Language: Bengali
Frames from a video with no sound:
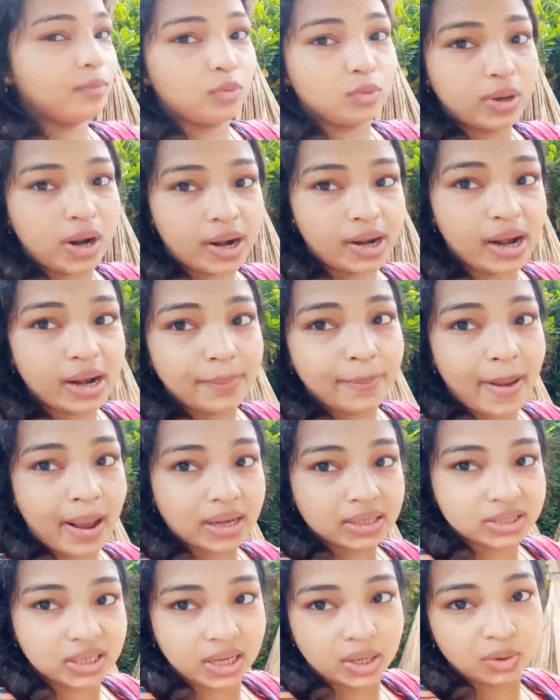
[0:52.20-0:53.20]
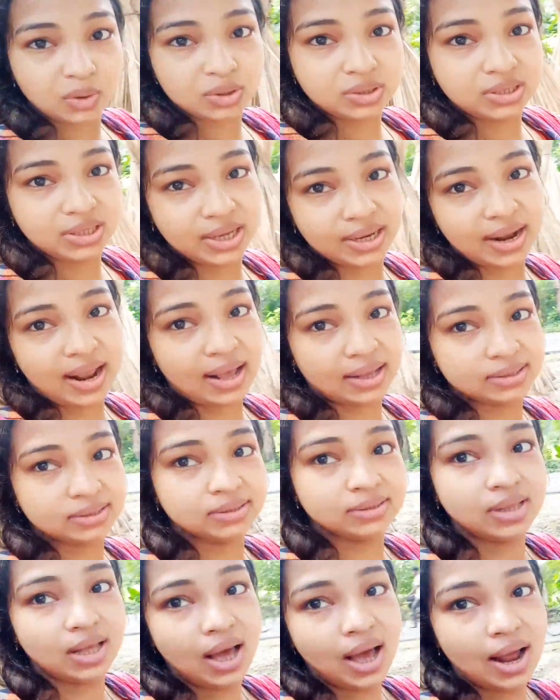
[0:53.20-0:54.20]
উঠানের পাশে হচ্ছে
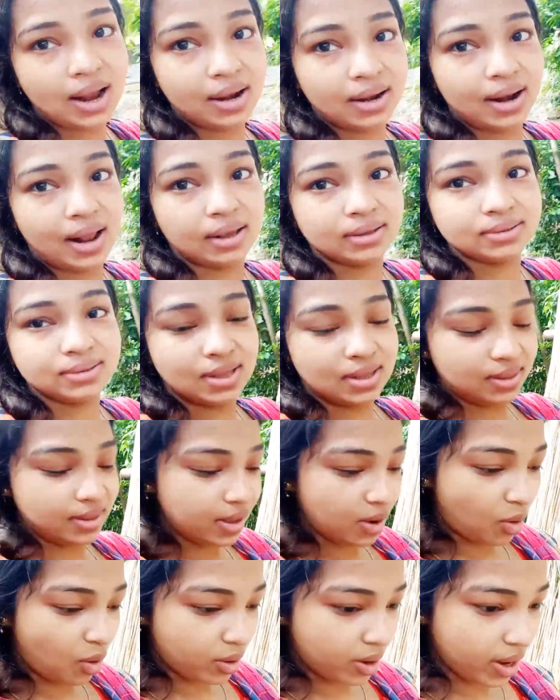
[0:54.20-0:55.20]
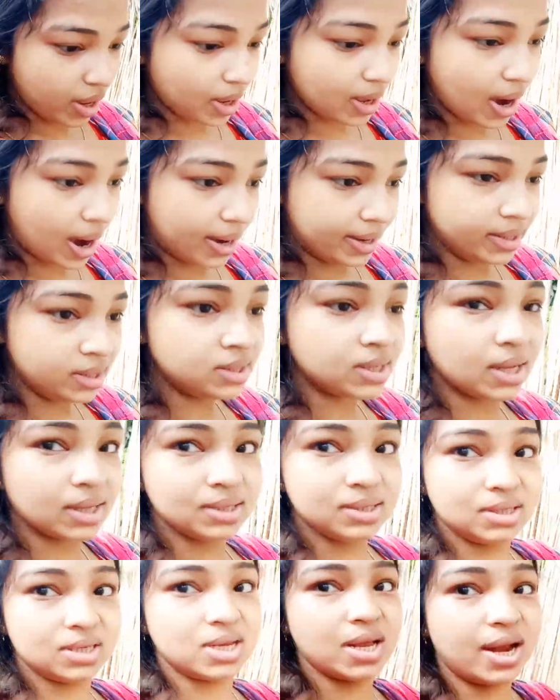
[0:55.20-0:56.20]
রাস্তা আর রাস্তা দিয়ে অনেক গাড়ি
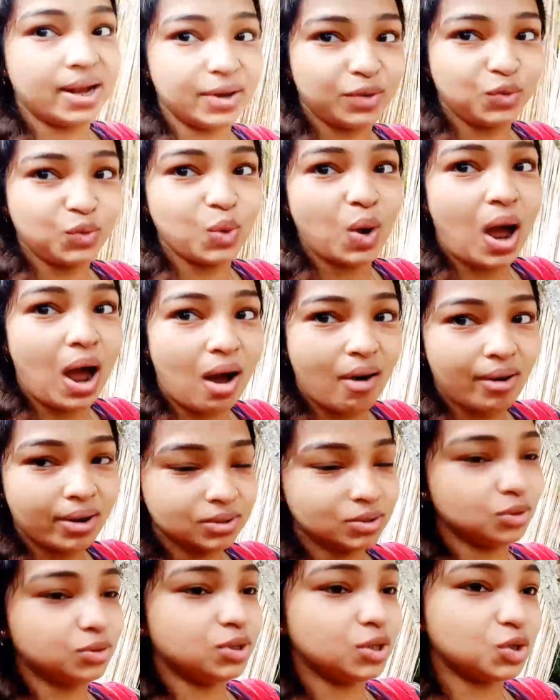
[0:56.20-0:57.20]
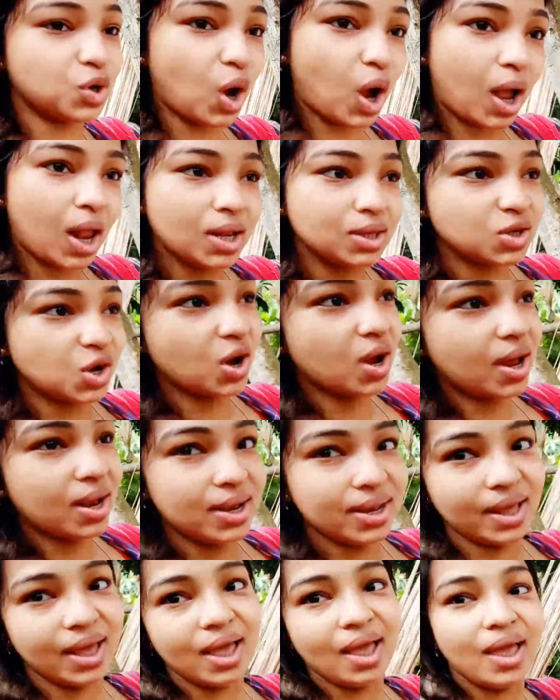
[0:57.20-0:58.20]
যাচ্ছে আর একটু আওয়াজ হচ্ছে সকাল
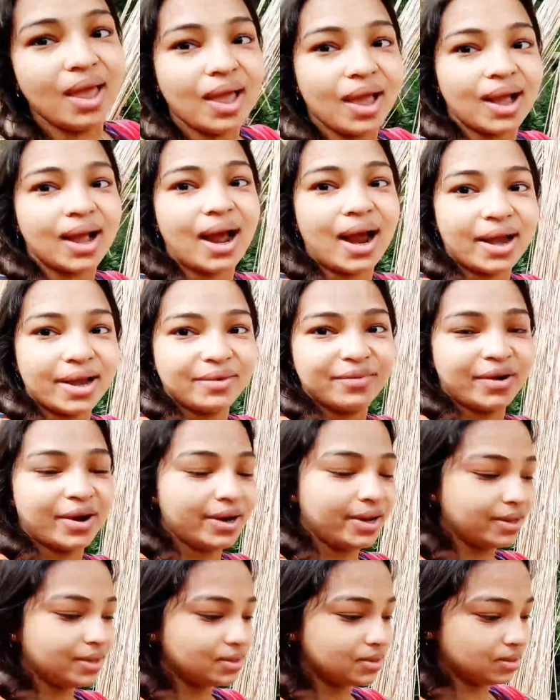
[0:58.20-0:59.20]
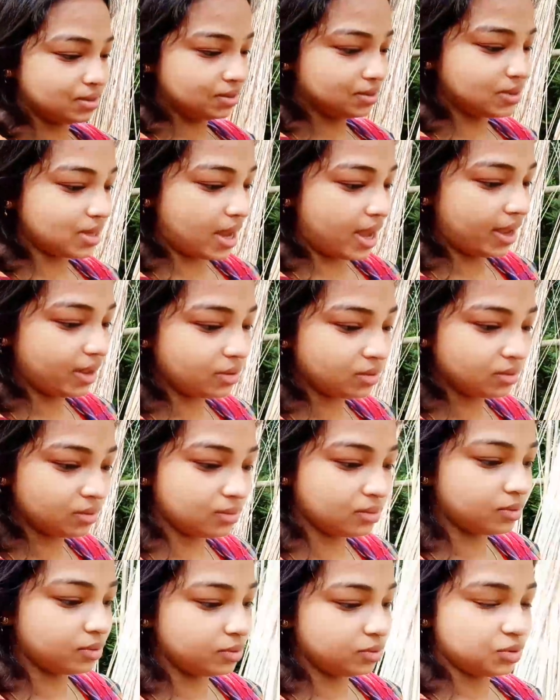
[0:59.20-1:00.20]
সকালই গাড়ি ফাড়ি যায় তো
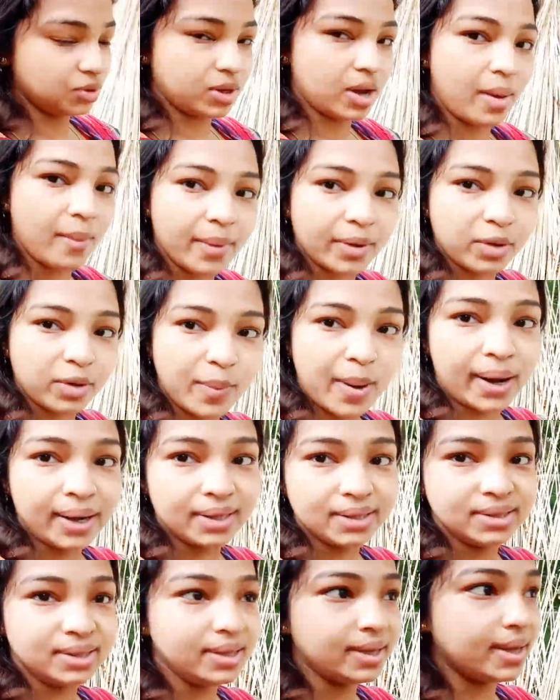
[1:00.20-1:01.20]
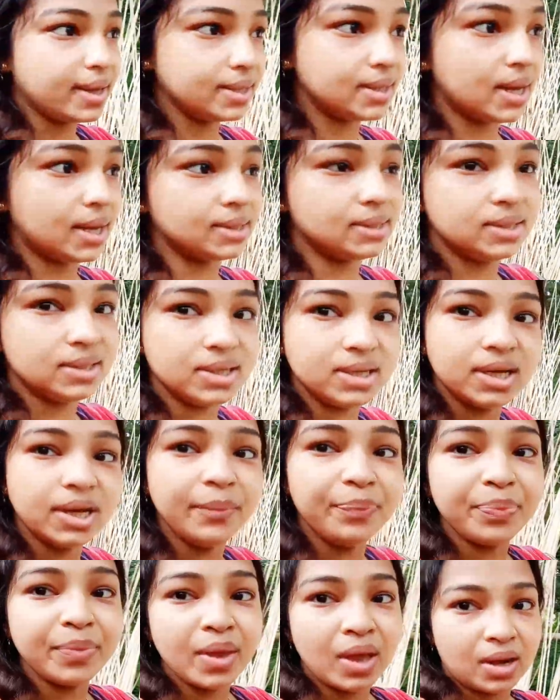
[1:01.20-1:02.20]
ওর জন্য আমি একটু বাড়ির দিকে যাচ্ছি
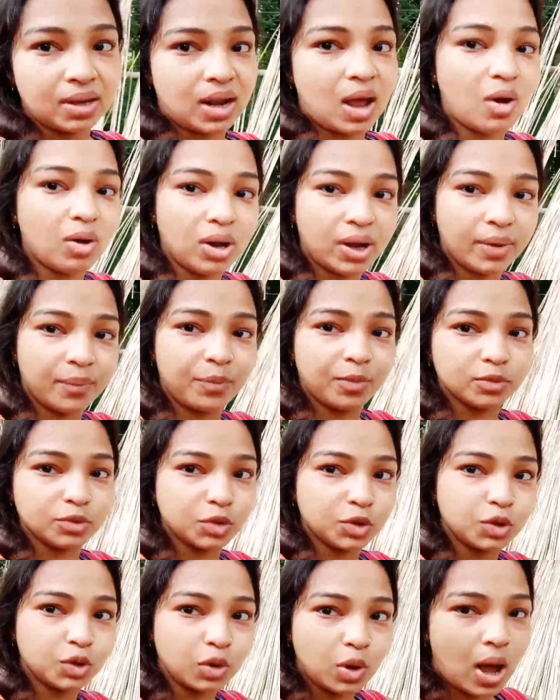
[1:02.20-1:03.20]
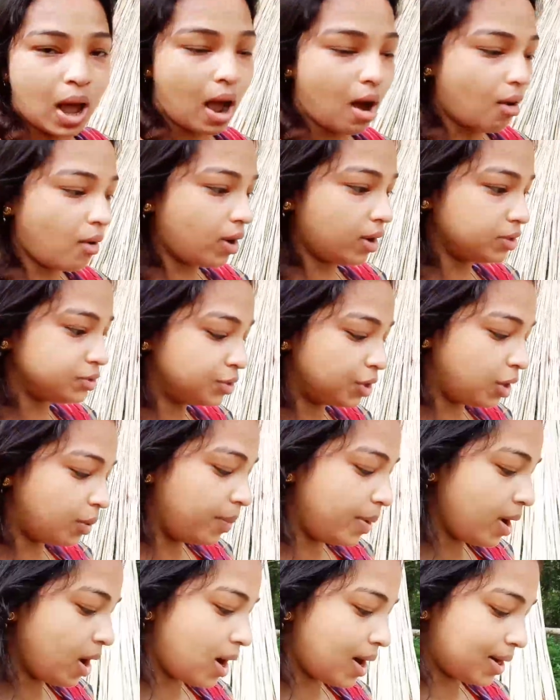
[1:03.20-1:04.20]
না হলে প্রচণ্ড আওয়াজ
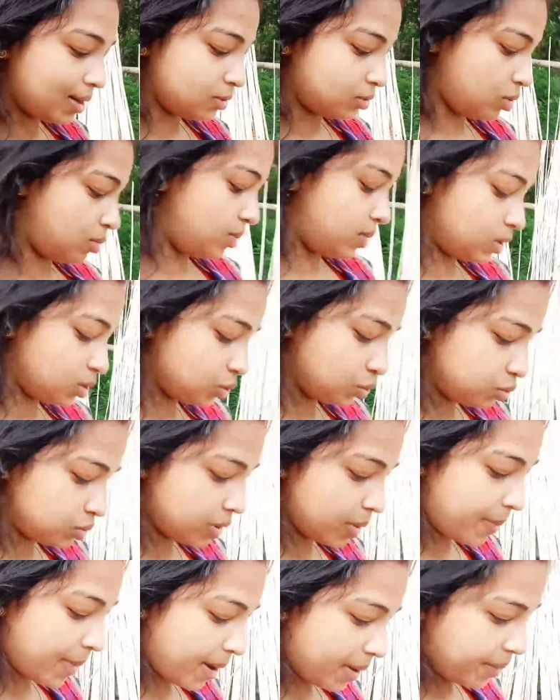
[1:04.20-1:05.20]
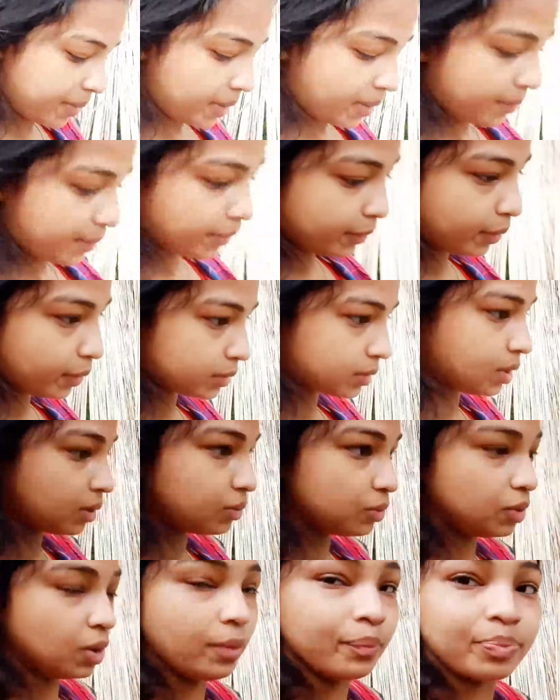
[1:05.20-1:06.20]
হবে আর তোমরা শুনতে পারবে না আমার
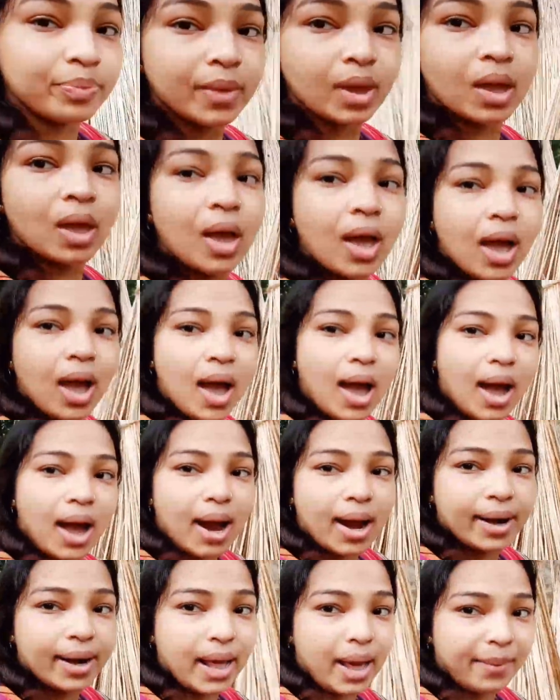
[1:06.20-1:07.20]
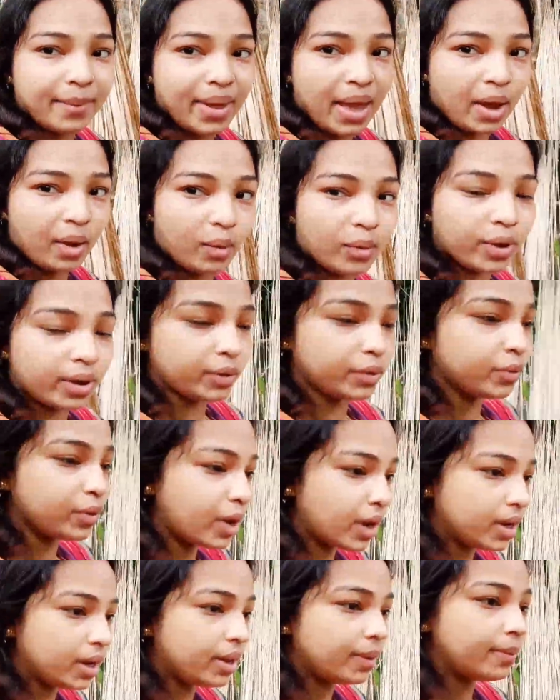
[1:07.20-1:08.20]
কথাগুলো আর আমি এখন
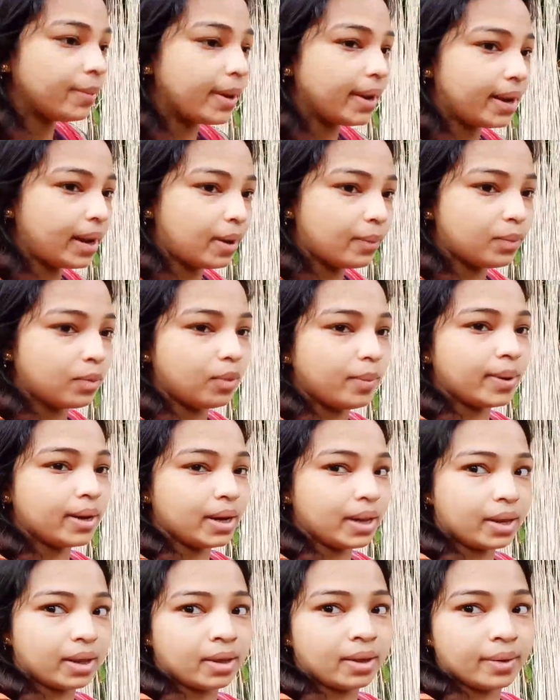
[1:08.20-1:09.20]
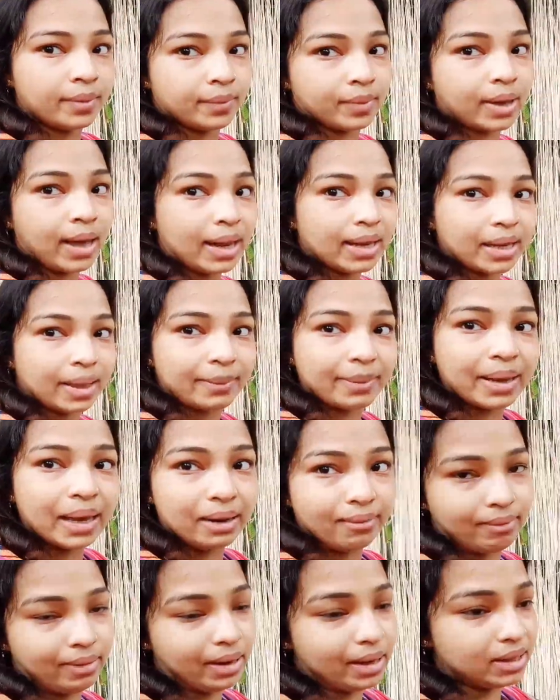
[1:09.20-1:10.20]
একটুখানি বেরাবো মানে কালকে
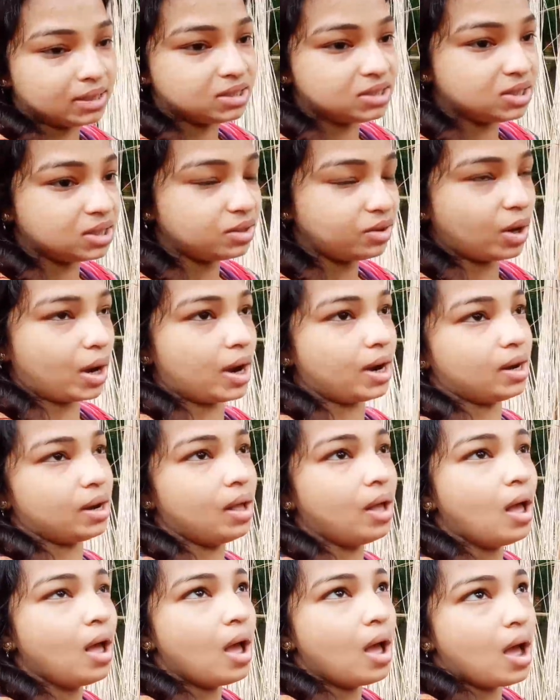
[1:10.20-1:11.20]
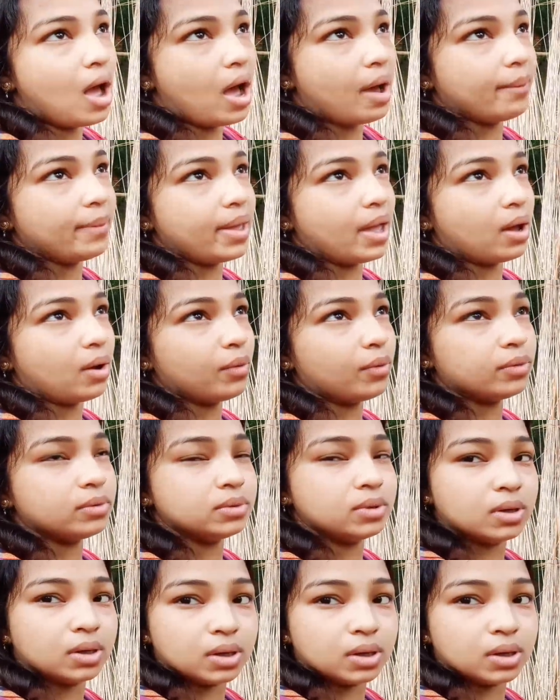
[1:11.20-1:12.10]
বিকালবেলা এসেছি তো আর আমি এখন